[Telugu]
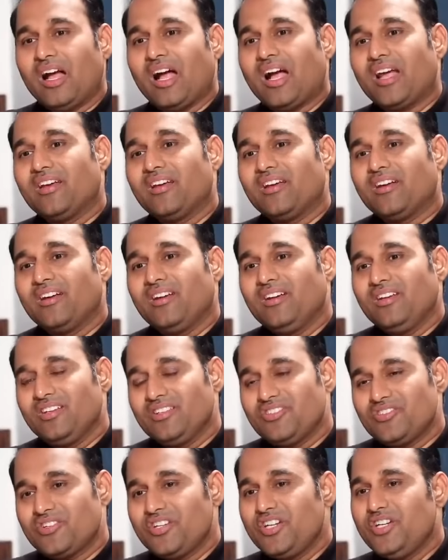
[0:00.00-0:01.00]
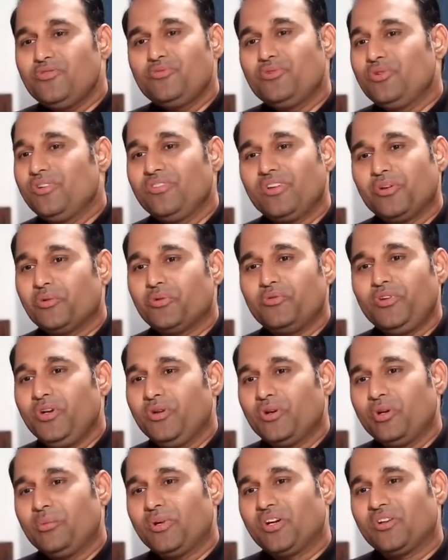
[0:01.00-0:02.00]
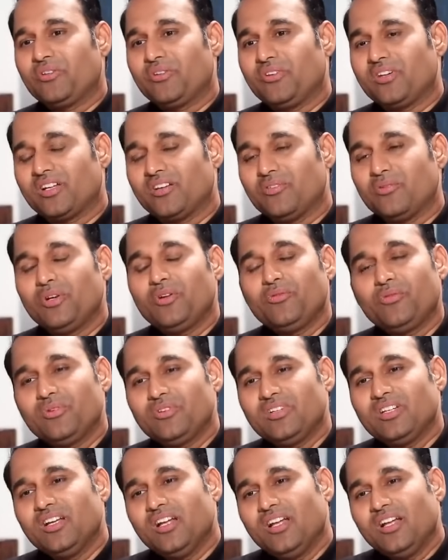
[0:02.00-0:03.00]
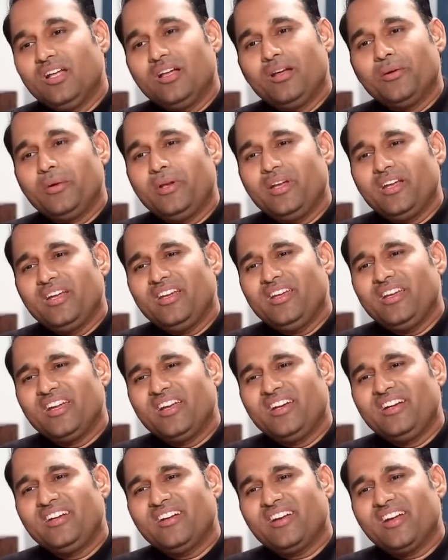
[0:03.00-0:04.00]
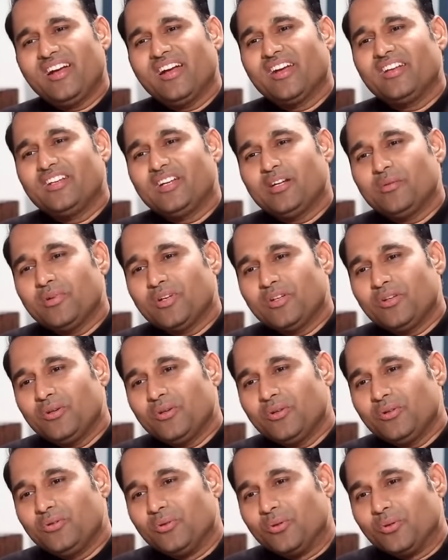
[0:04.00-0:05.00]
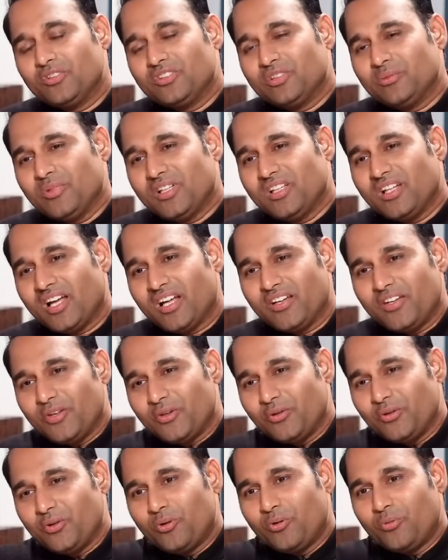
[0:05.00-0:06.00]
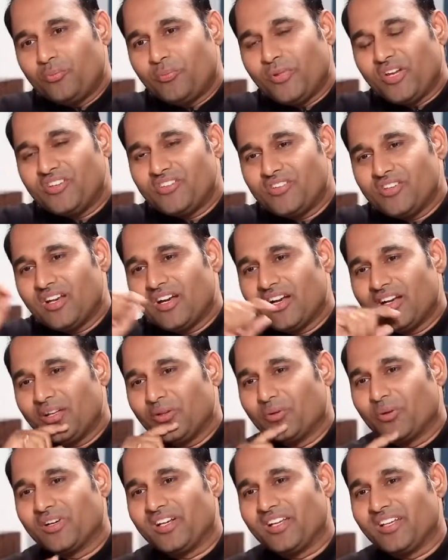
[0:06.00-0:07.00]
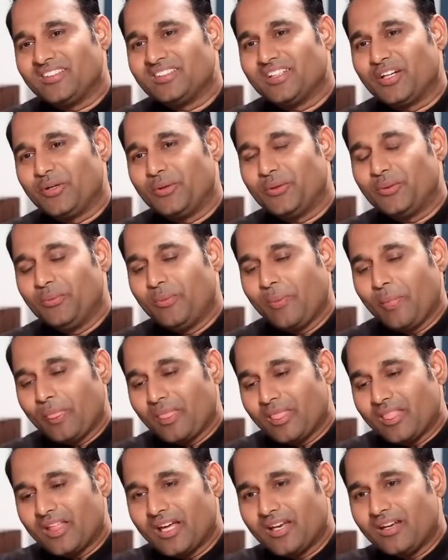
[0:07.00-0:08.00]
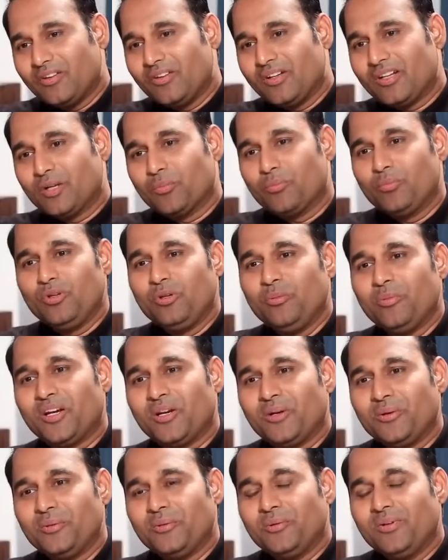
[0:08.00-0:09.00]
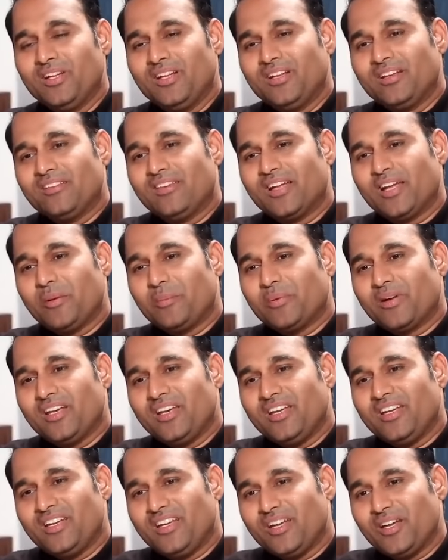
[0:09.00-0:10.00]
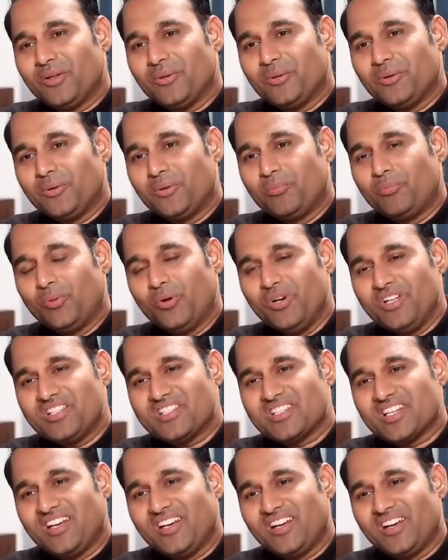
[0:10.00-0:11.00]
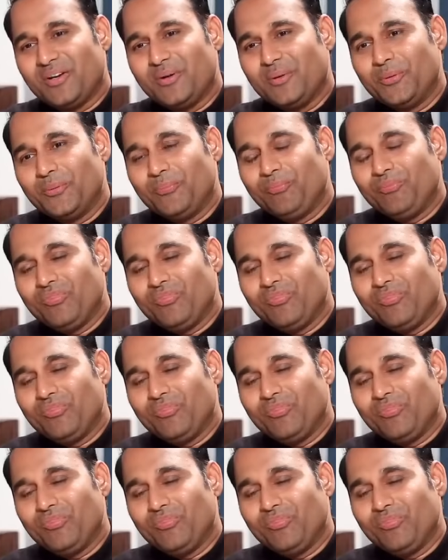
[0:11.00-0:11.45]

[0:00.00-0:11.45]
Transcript: ఆయన ఈ స్ట్రీట్ ఫుడ్ వీడియోలు పెడుతుంటారు మరి ఫోన్ మరి ఏంట్రా హైదరాబాద్లో దోశ మీద అదేదో పేస్ట్ లాంటిది ఒకటి వేసాడు దాని ఏదో ఇట్లా పులిమాడు దానిపైన ఇంకేదో పొడి చల్లాడు